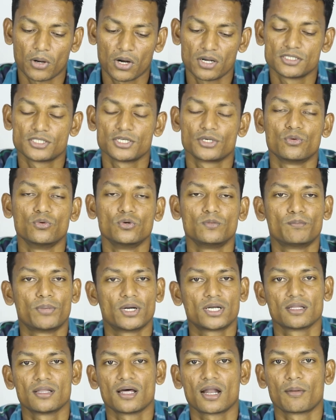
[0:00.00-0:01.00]
பாலிசிக்கு
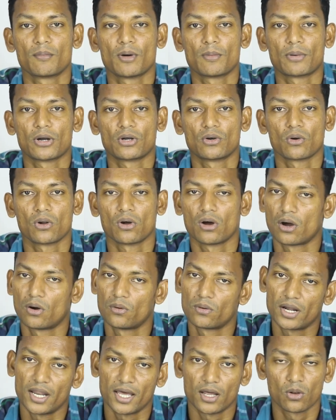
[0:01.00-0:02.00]
உட்பட்டு தான் நம்ம பண்ணுறோம்
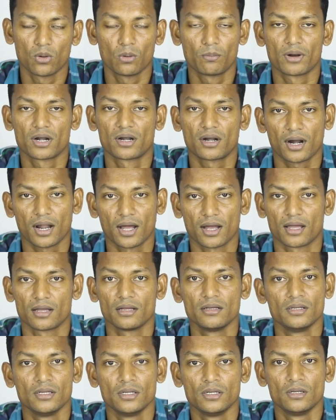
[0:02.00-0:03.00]
அவங்களே அலோவ் பண்ணுறாங்க
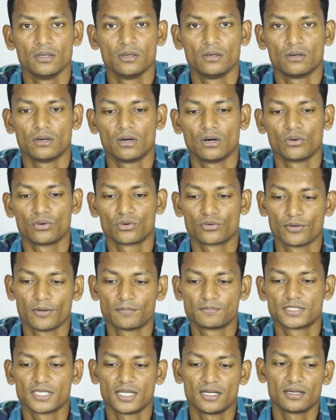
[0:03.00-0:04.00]
ஒரு
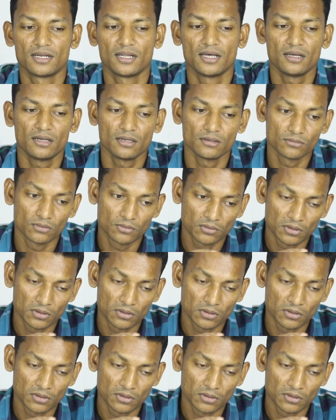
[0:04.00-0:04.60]
வெப்சைட்டில்